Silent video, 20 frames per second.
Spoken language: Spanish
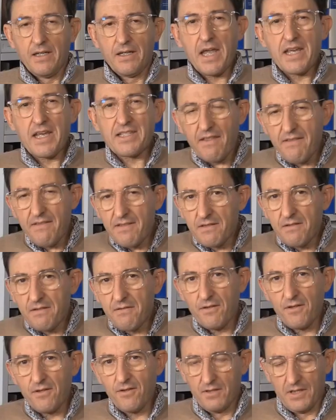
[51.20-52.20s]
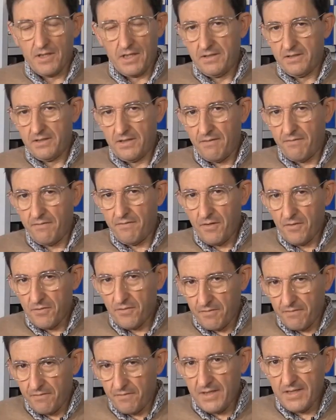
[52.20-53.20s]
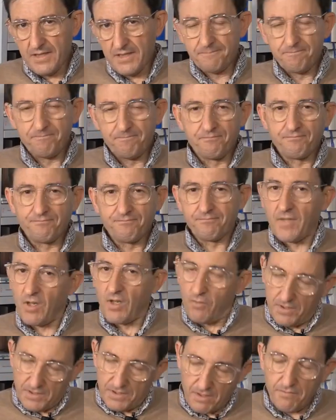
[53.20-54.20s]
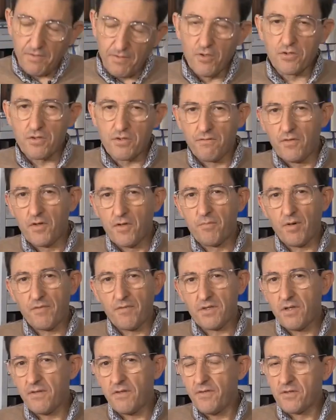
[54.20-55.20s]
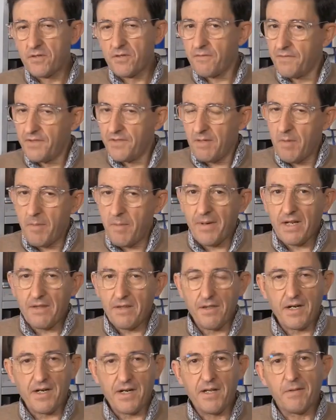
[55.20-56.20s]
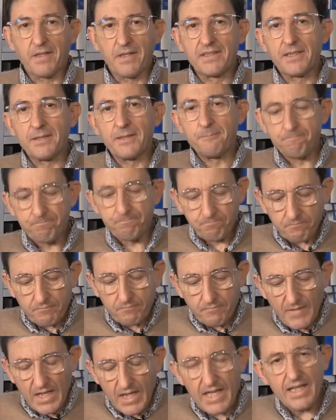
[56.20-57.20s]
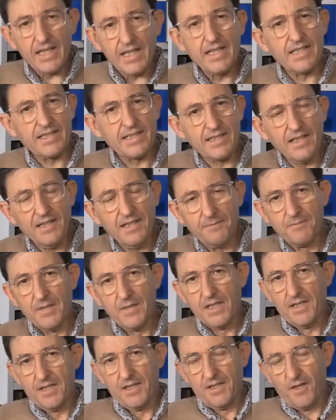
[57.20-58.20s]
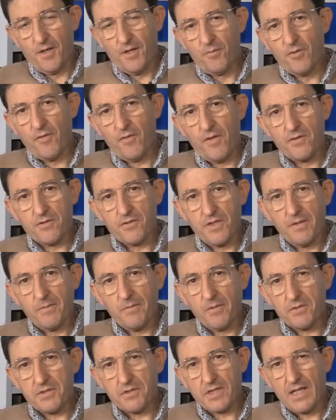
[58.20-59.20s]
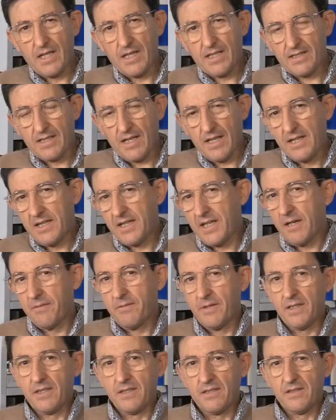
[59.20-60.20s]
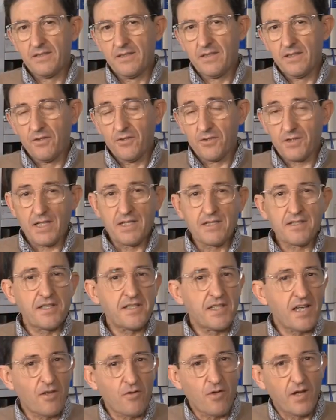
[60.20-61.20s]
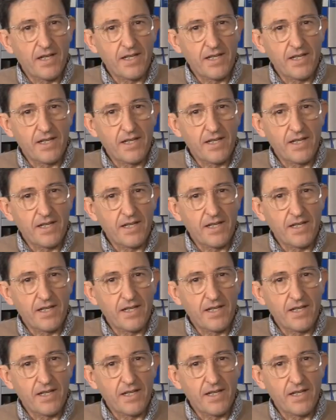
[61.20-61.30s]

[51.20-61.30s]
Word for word: Esta distinción entre filosofía, o entre filósofo y profesor de filosofía, me parece relevante. Está en uno de los libros que Stanley Cavell eh, nos ha enseñado a